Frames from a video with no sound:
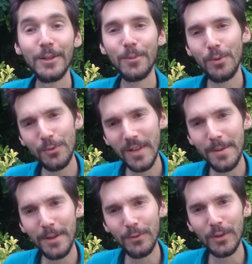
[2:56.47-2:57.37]
Donc là vous
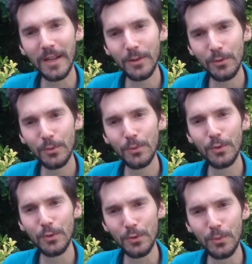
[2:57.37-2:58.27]
allez mettre votre attention
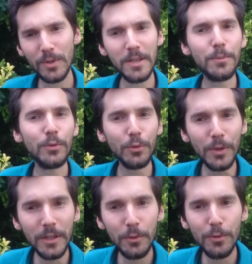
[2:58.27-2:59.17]
sur ce son qui est
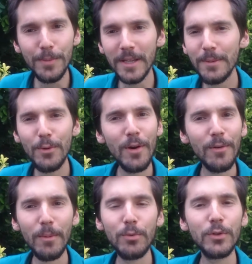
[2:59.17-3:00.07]
plutôt aigu mais qui peut
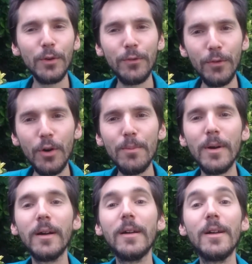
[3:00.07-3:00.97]
avoir plusieurs
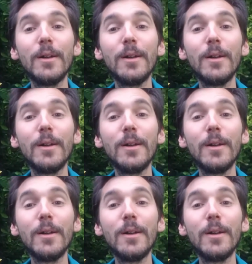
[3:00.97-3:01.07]
formes